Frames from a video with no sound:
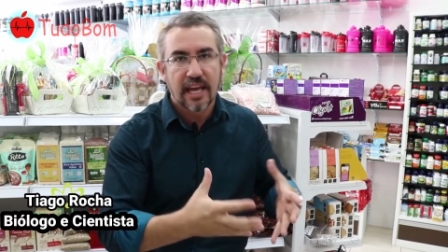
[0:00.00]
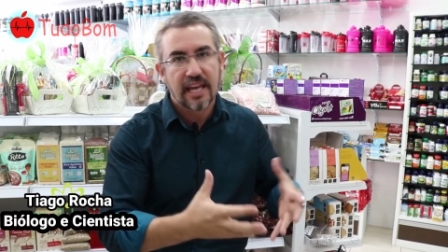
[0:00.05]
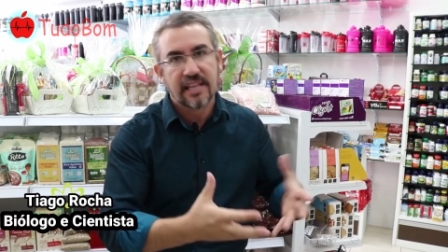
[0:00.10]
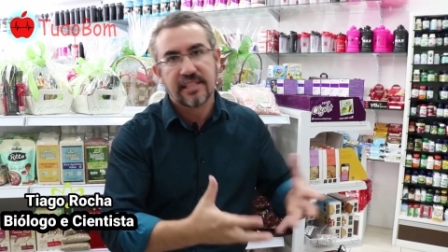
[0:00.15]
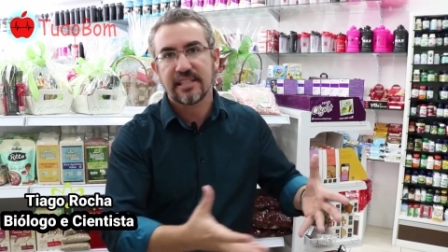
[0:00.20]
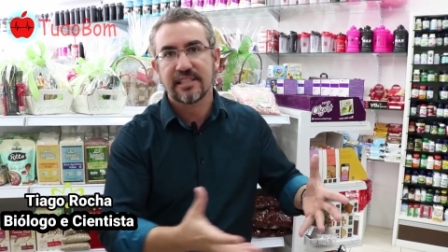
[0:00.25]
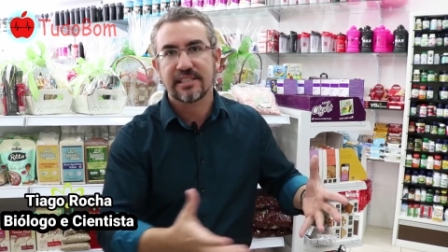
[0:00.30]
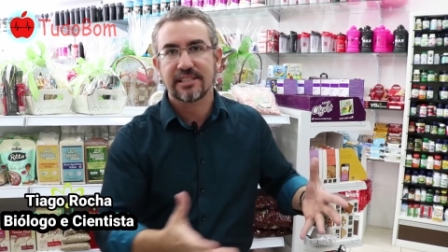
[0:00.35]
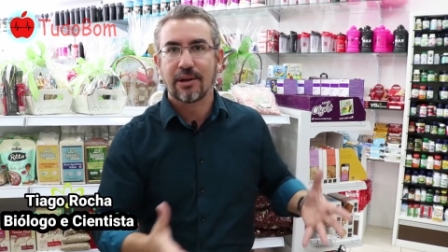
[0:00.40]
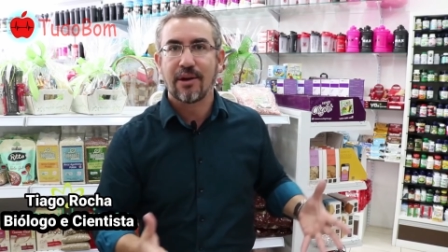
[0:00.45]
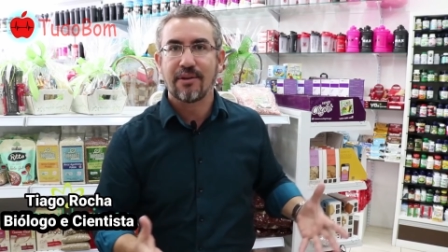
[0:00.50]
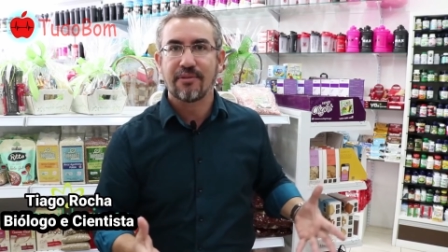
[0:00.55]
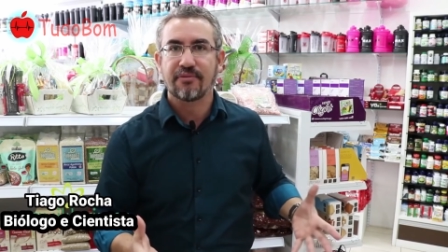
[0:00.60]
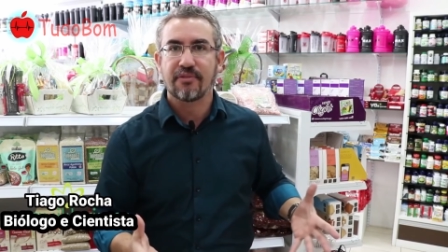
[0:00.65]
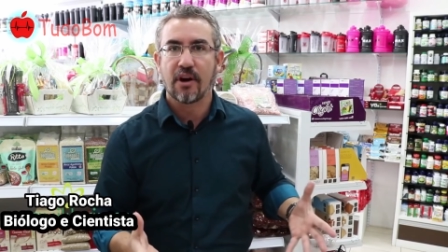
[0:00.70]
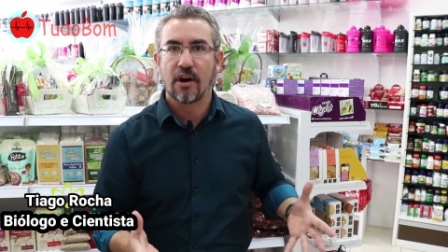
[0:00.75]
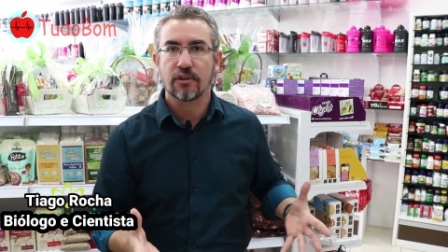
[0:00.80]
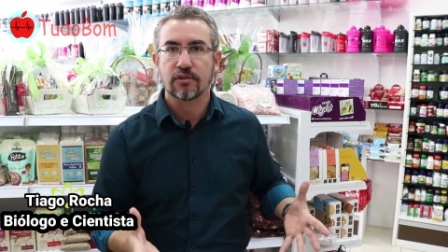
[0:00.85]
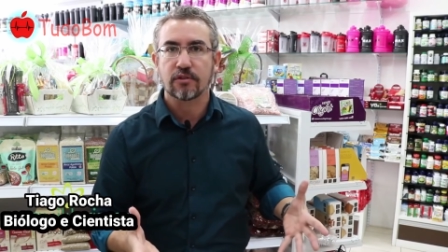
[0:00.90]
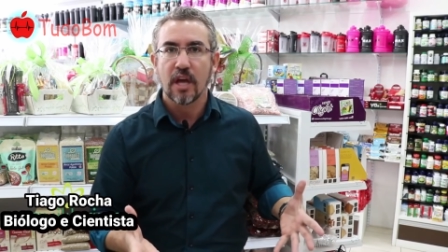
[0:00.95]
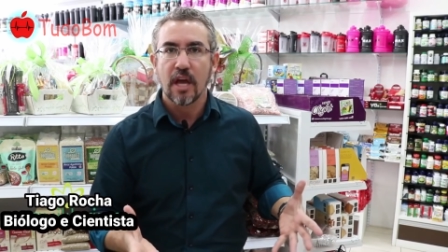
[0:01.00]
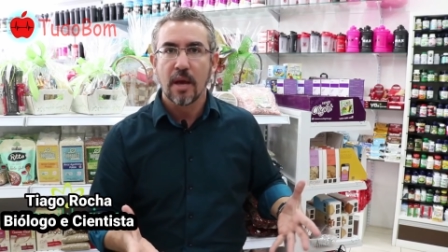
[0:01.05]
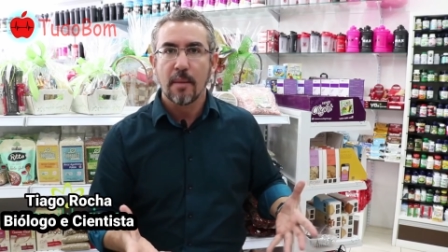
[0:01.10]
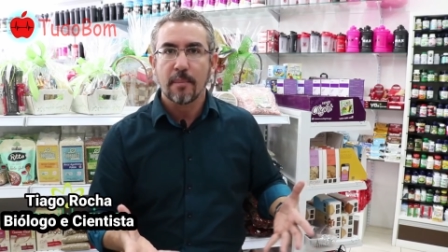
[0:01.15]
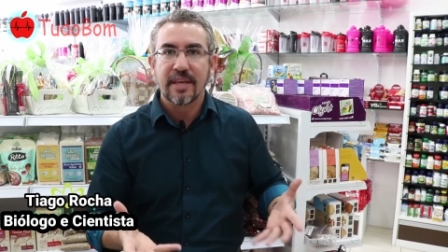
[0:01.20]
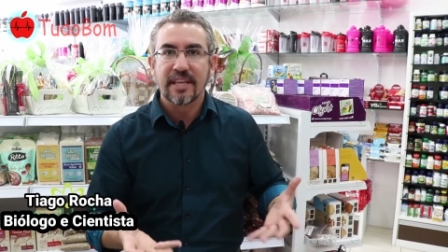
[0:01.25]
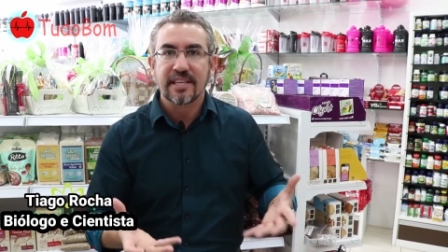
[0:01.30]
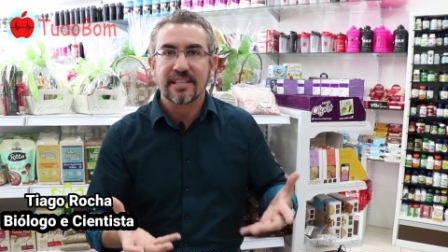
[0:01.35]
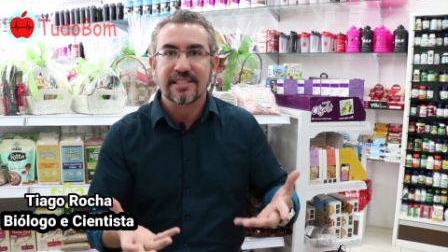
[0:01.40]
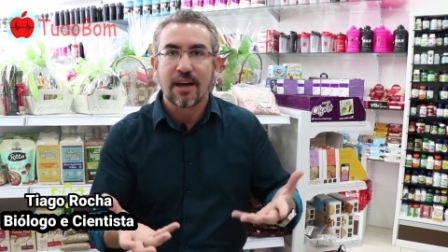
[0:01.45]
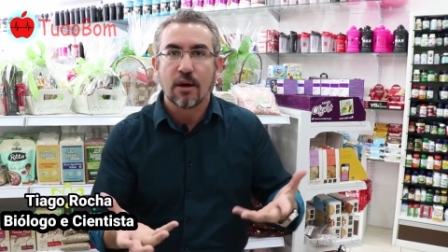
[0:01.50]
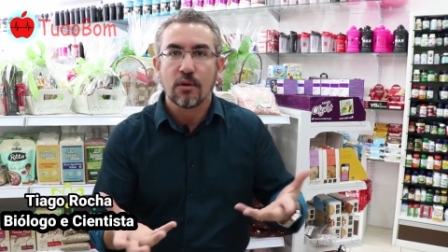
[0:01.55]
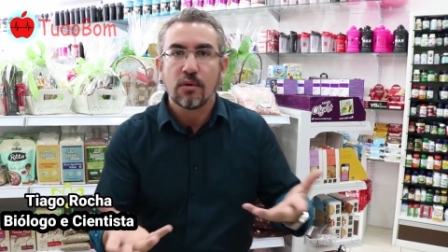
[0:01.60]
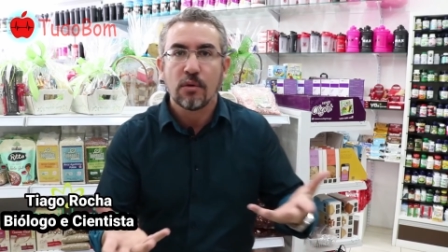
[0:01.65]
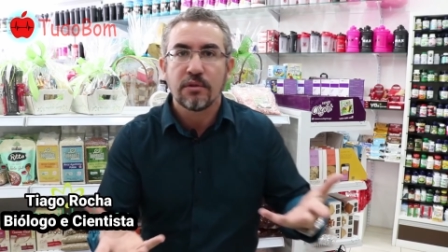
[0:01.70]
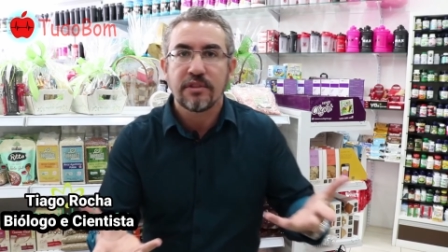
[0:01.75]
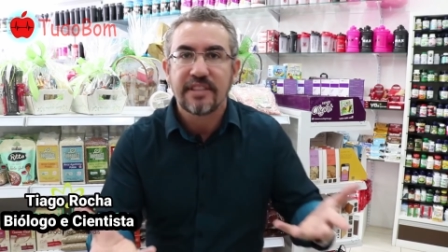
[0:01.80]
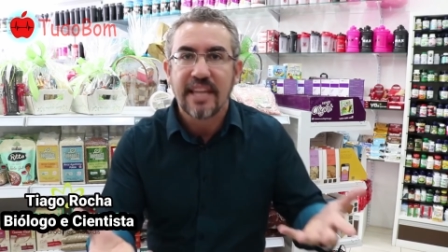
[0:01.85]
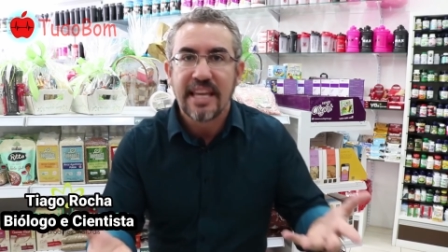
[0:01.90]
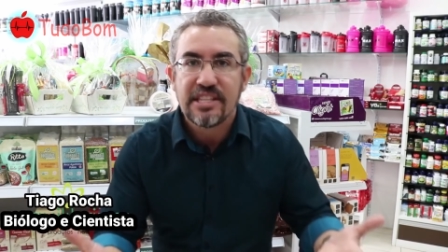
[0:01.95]
esse sal é falso, porque sal
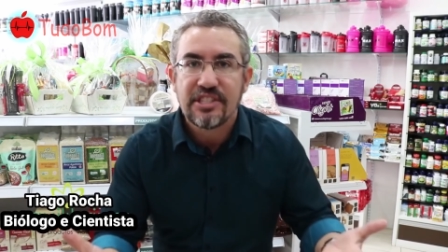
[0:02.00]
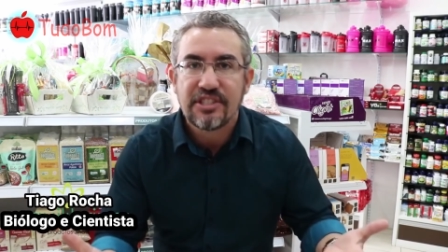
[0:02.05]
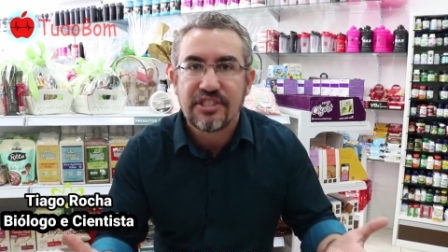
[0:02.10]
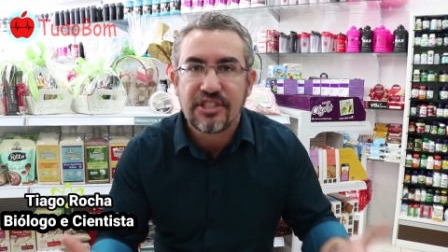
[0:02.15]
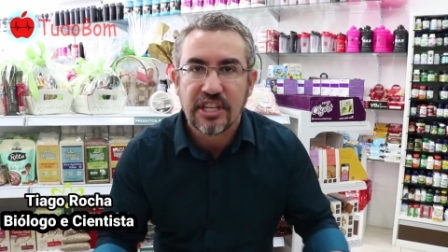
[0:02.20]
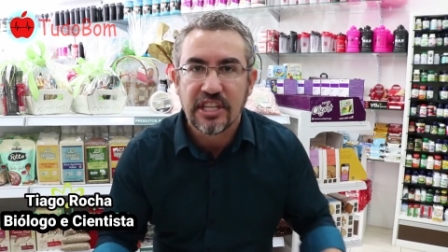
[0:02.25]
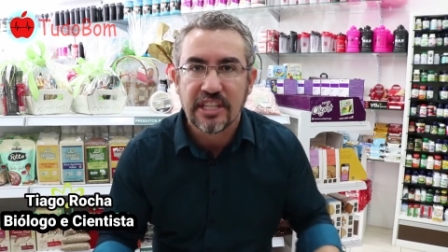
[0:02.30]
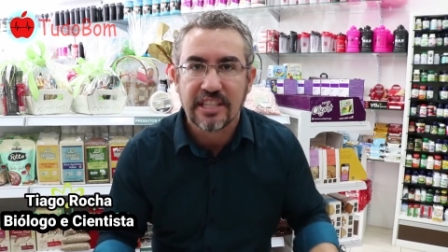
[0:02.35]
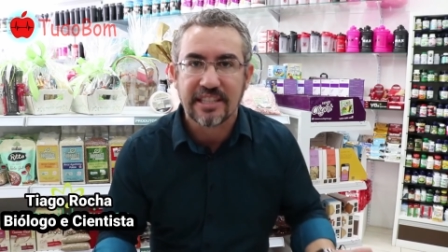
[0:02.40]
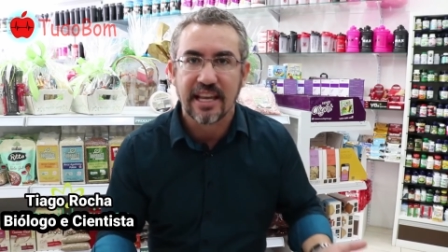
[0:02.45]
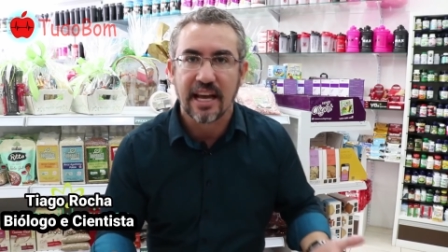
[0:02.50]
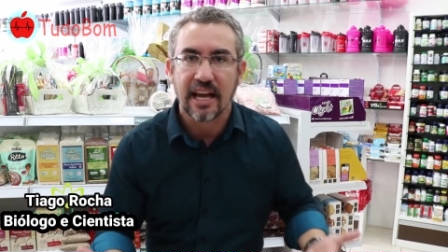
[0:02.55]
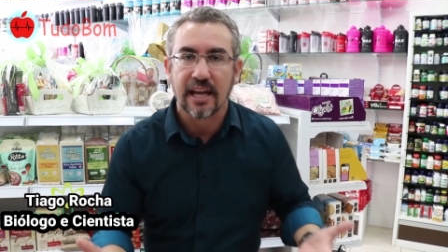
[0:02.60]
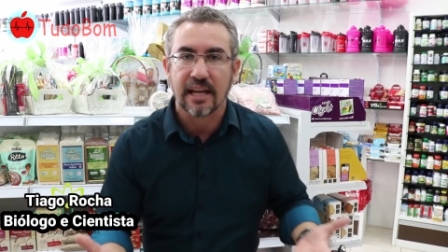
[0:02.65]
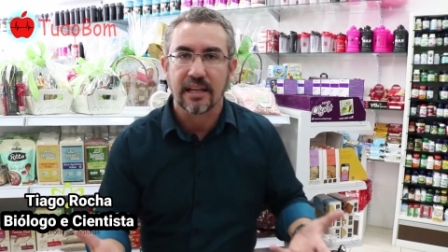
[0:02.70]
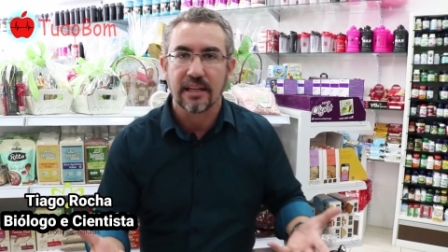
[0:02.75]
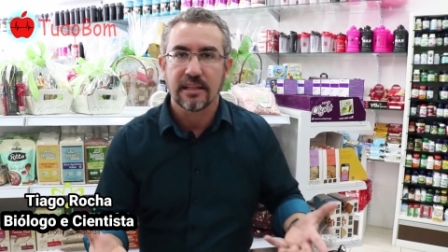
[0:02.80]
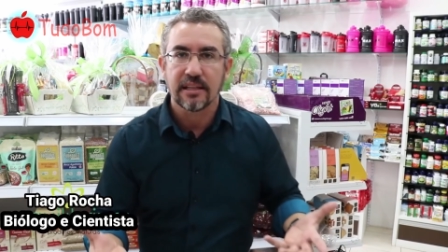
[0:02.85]
não tem tinta.